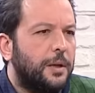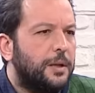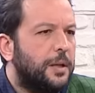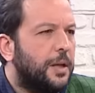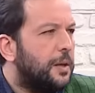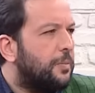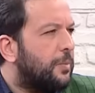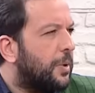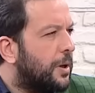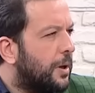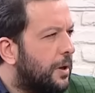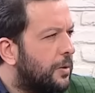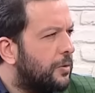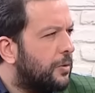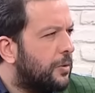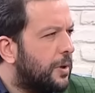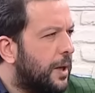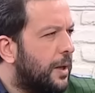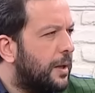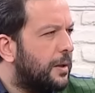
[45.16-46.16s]
Adalet Bakanı
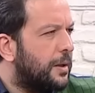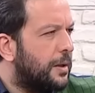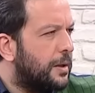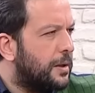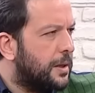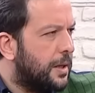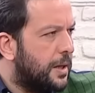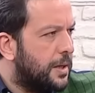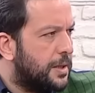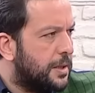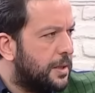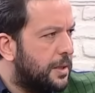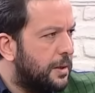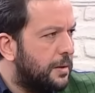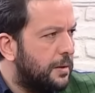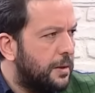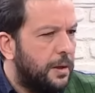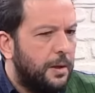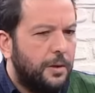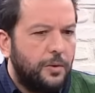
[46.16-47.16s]
yok herhalde dedik
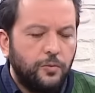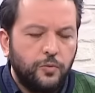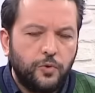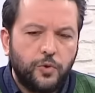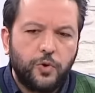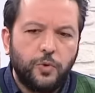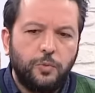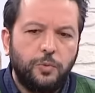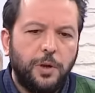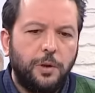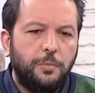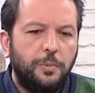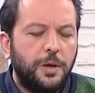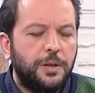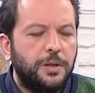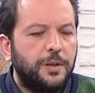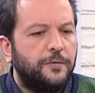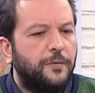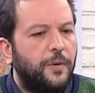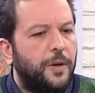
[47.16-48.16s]
eski üslubuna
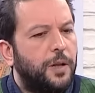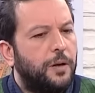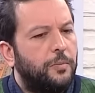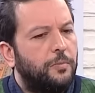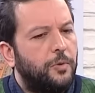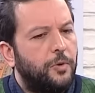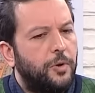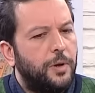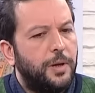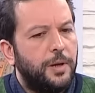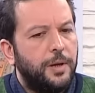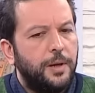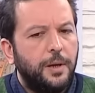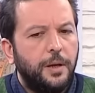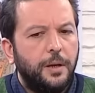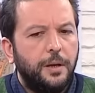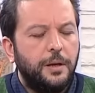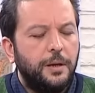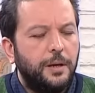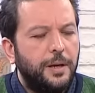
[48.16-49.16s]
baktık falan böyle
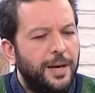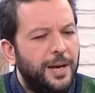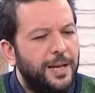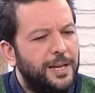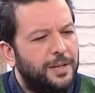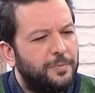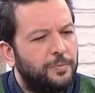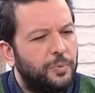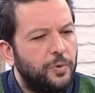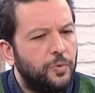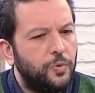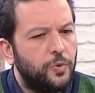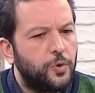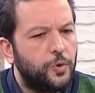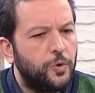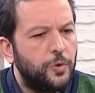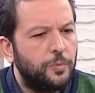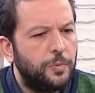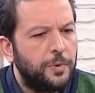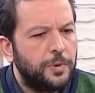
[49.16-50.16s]
e, elit bir
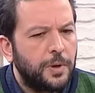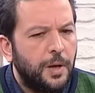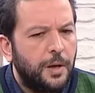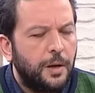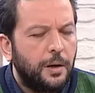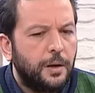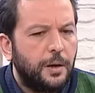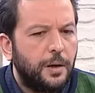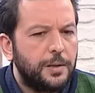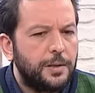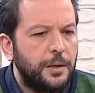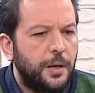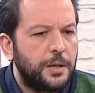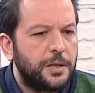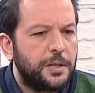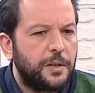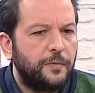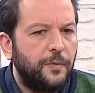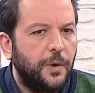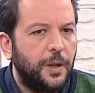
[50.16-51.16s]
üslup gazı
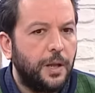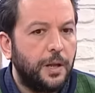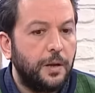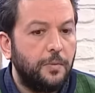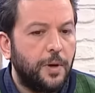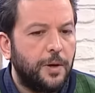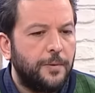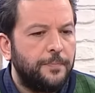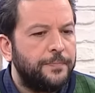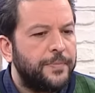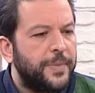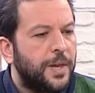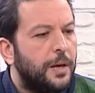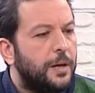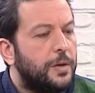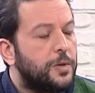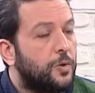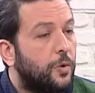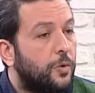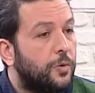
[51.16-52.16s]
açtık falan ama
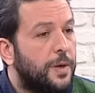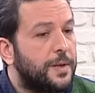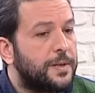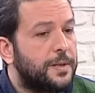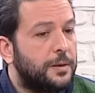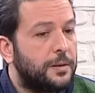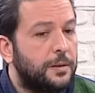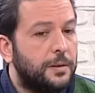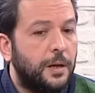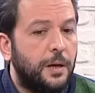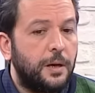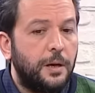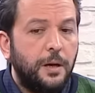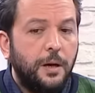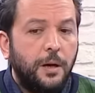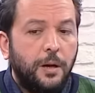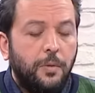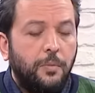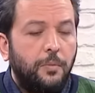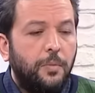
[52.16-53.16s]
sonrasında
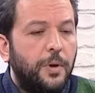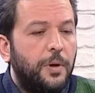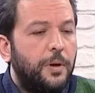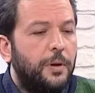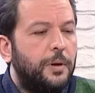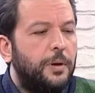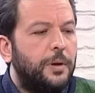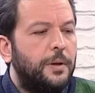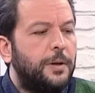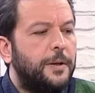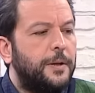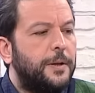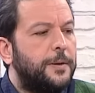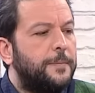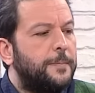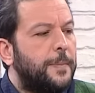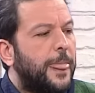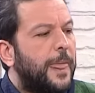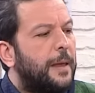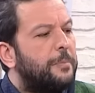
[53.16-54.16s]
eee
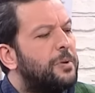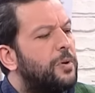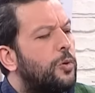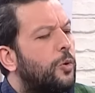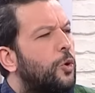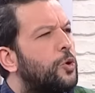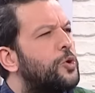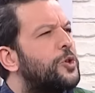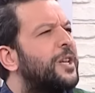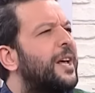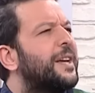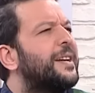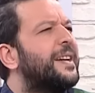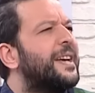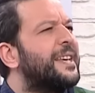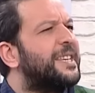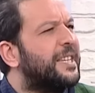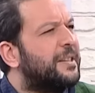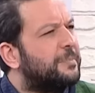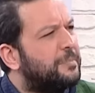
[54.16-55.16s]
bir
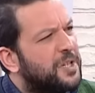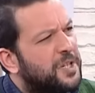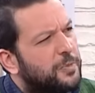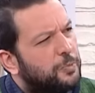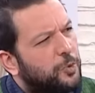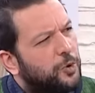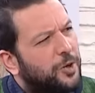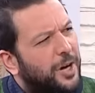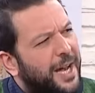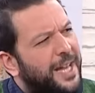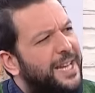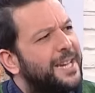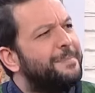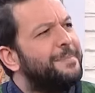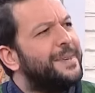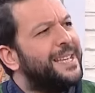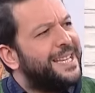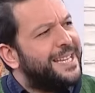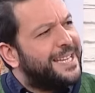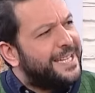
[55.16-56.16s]
hoşlarına gitmiş bu
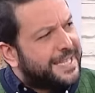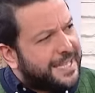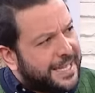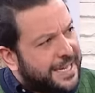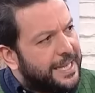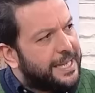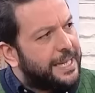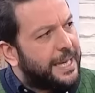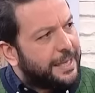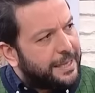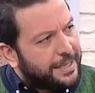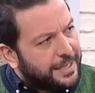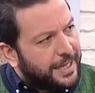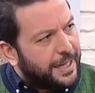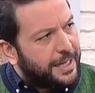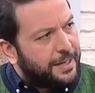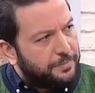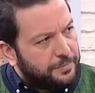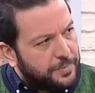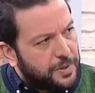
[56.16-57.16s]
gayrimilli zihniyet
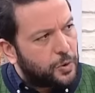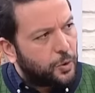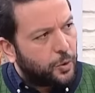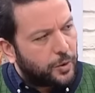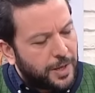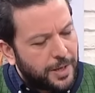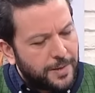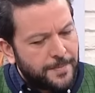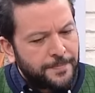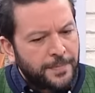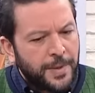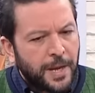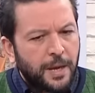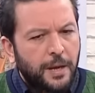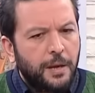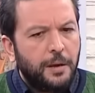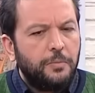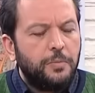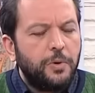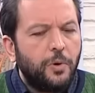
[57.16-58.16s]
diyelim biz ona. Hı. Hmm.
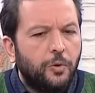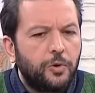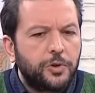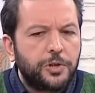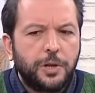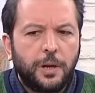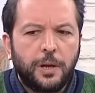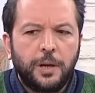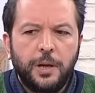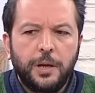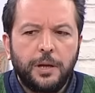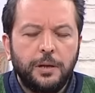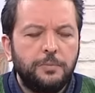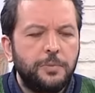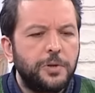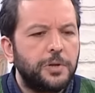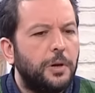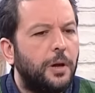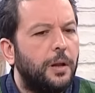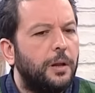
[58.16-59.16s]
Bir hoşlarına
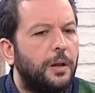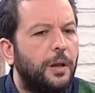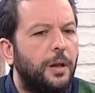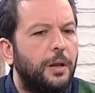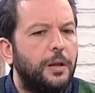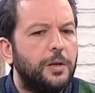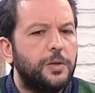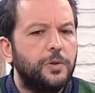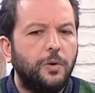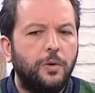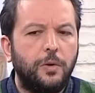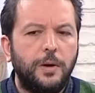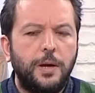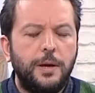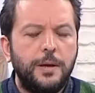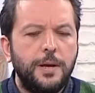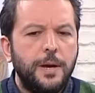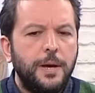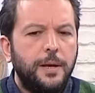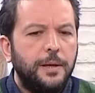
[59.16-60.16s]
gitmiş Allah Allah
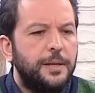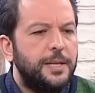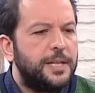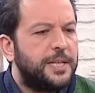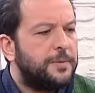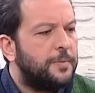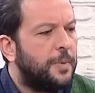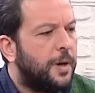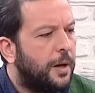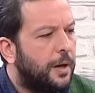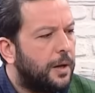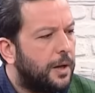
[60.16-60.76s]
sonra ismi